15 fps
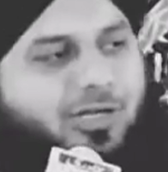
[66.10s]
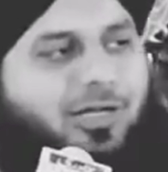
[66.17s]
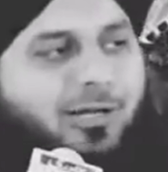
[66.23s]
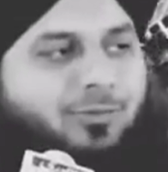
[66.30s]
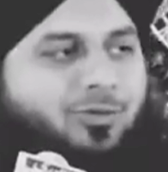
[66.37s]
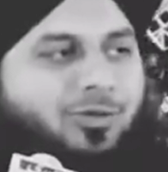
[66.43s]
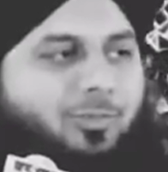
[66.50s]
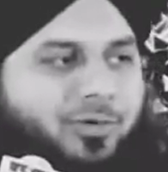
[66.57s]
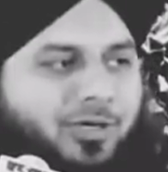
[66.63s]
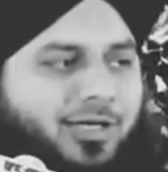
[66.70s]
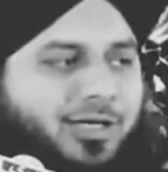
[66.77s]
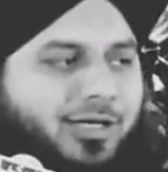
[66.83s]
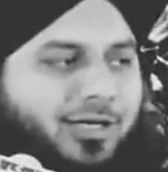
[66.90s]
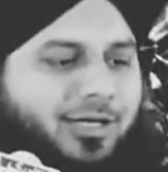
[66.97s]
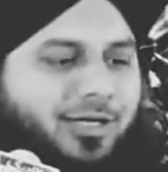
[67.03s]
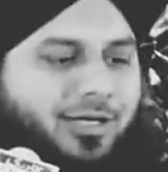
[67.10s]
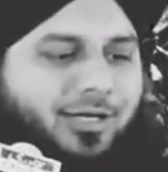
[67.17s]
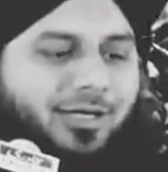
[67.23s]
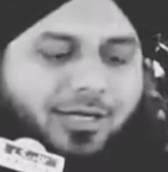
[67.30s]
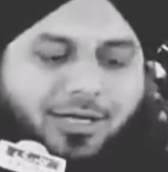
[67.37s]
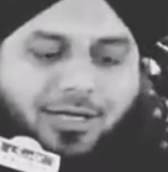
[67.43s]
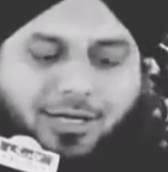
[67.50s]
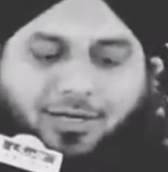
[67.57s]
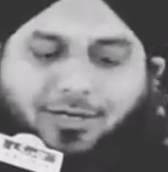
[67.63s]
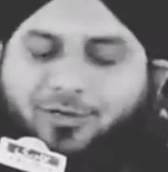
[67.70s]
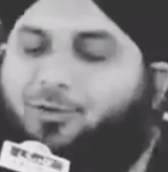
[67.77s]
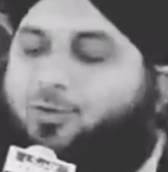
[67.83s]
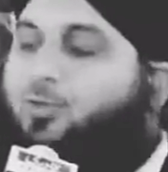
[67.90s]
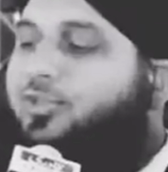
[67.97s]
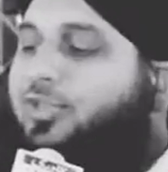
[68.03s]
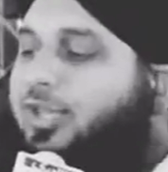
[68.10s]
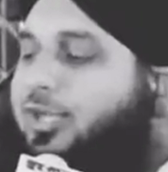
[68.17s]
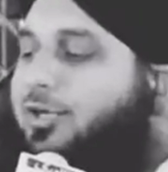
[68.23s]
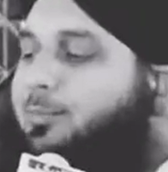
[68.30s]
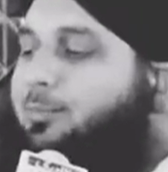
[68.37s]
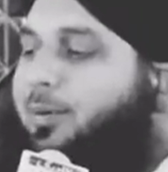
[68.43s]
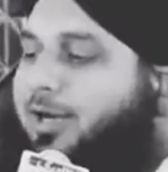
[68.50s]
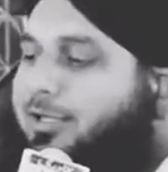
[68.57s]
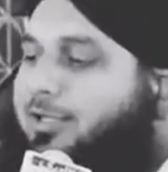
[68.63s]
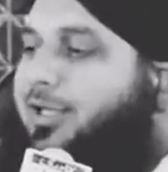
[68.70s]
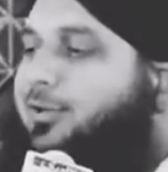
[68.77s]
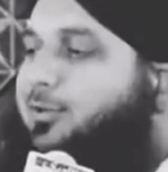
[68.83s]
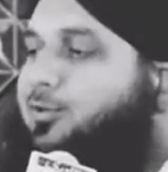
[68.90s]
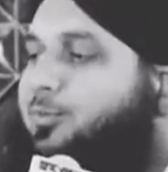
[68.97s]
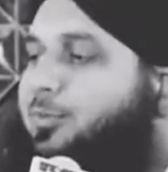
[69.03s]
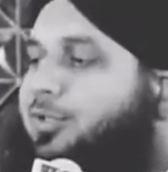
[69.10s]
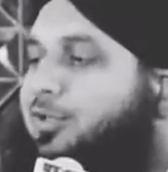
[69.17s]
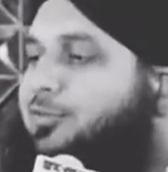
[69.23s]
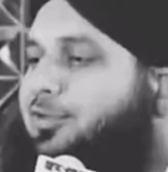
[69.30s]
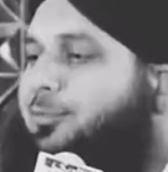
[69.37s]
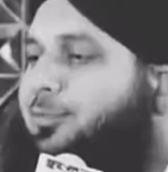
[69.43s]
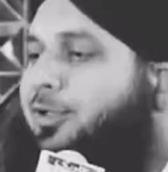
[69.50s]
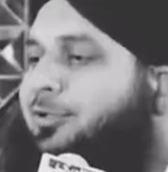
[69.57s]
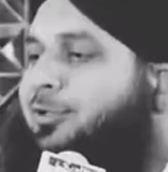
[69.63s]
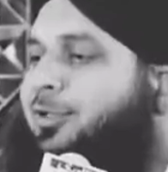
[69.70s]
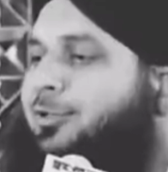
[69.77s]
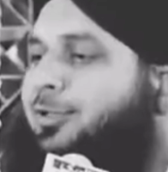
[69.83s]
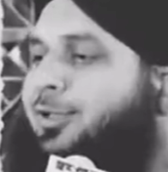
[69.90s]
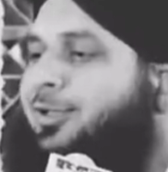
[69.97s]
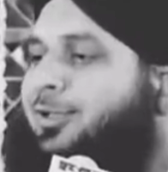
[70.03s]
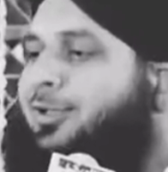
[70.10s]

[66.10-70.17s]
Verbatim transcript: आप तो अपने हैं अगर कोई देख बढ़ जाए तो मदरसे भेज देते